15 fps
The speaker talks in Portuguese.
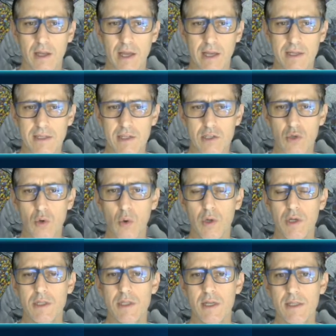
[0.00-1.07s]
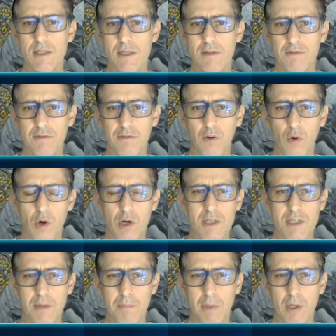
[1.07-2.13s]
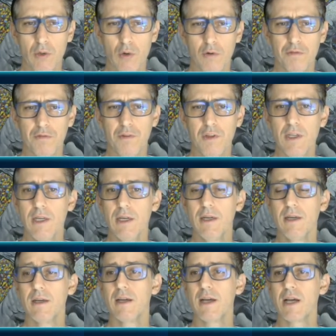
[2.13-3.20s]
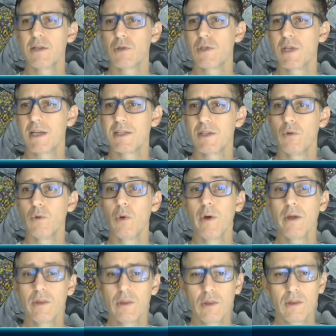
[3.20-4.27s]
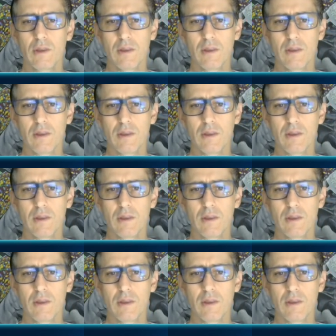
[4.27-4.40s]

essas coisas, força, hipertrofia, associação não está é,